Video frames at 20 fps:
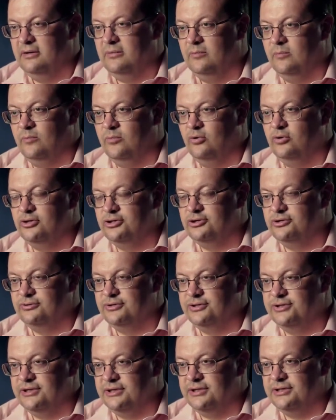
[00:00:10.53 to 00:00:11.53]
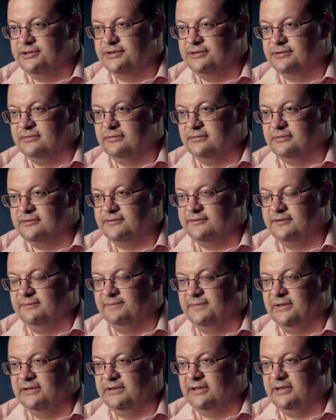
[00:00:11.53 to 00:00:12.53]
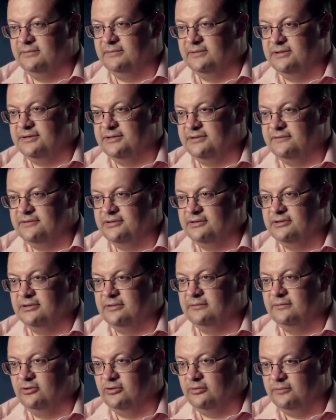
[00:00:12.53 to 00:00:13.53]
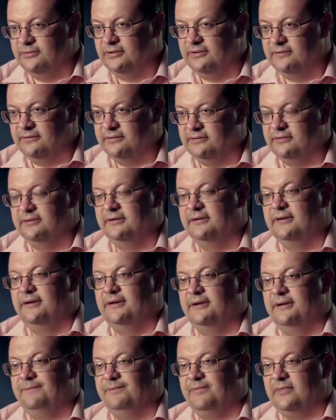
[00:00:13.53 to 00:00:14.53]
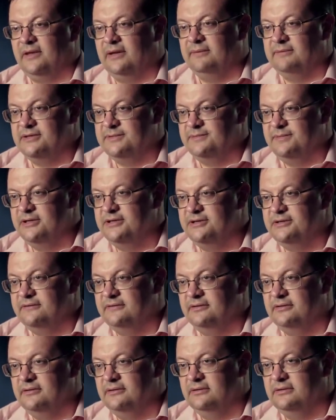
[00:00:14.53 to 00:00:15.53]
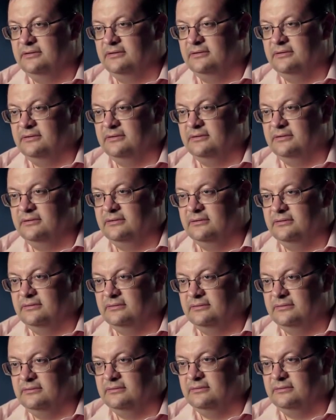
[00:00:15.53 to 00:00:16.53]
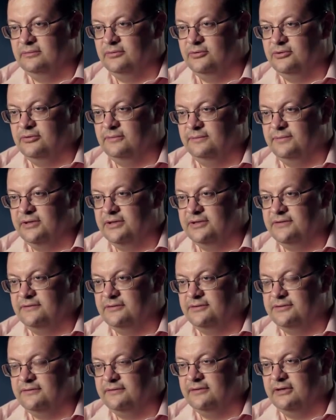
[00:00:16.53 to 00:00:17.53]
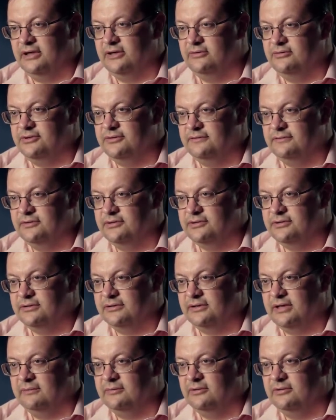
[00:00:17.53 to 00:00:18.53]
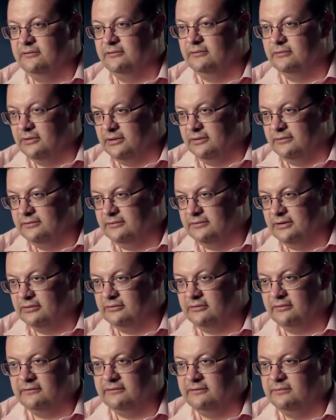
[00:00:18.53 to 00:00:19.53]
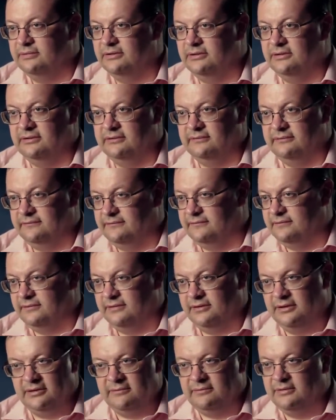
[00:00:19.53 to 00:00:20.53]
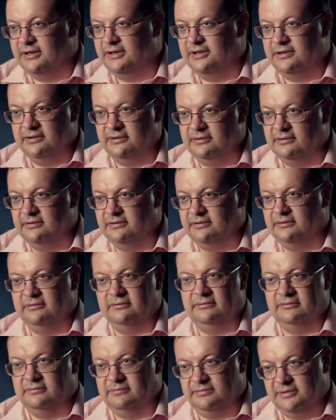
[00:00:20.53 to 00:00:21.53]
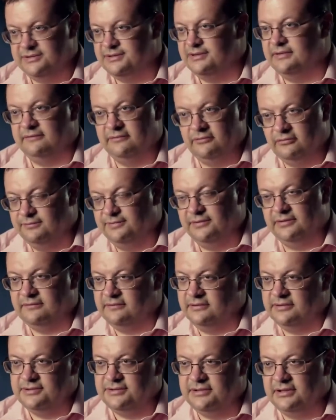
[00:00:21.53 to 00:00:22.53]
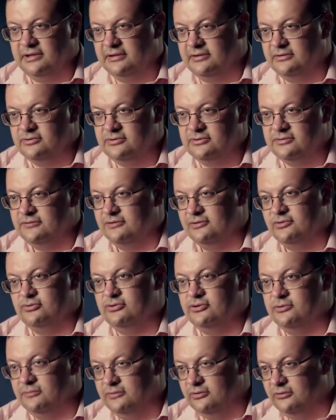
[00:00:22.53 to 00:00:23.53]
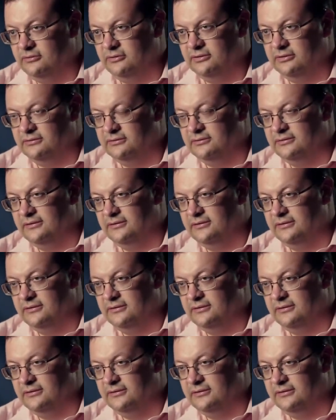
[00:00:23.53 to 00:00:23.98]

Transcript: большую часть своей потребности в жидком топливе обеспечивал а, путем производства горючего из каменного угля, которого было в Германии и позднее в оккупированных странах, что называется, очень много.